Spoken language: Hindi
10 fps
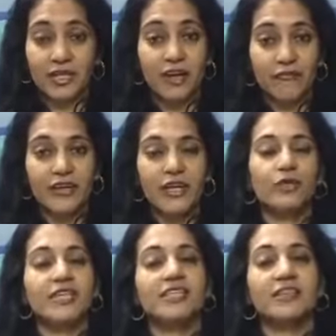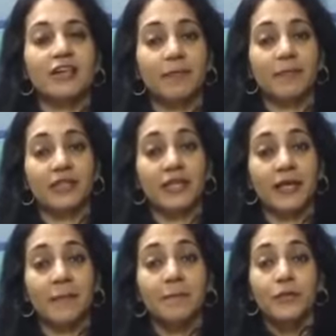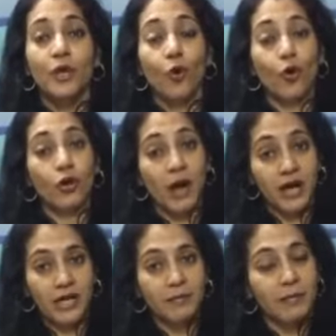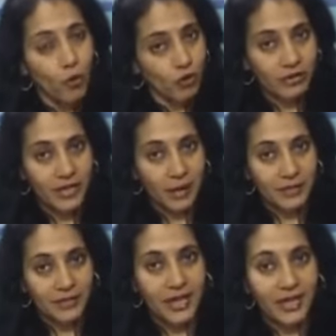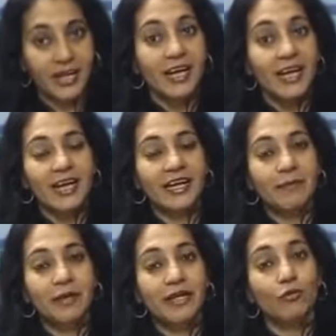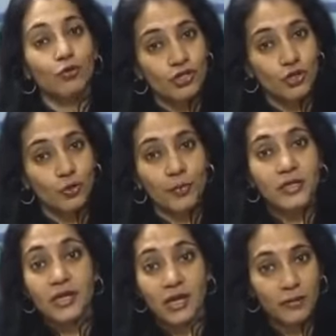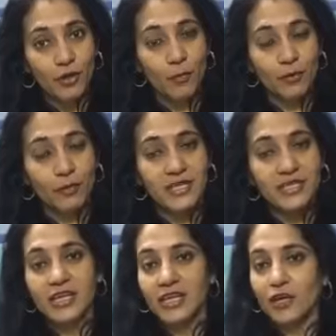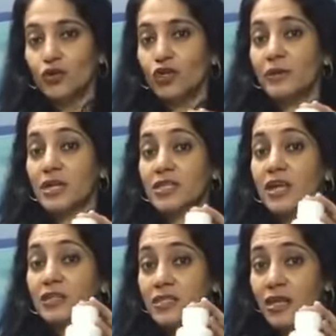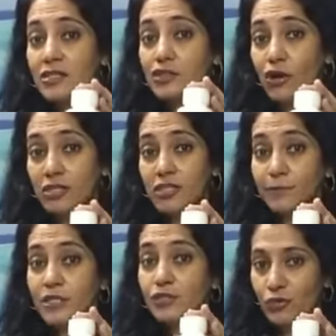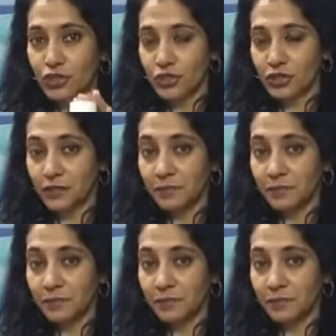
है फील्ड विजिट्स करने पड़ते हैं और मार्केट में बहुत रहना पड़ता है लेकिन मैंने उसके ऊपर ज़रा भी कॉम्प्रोमाइज़ नहीं किया क्योंकि मेरे साथ टियान स्कॉलरशिप्स की सुरक्षा थी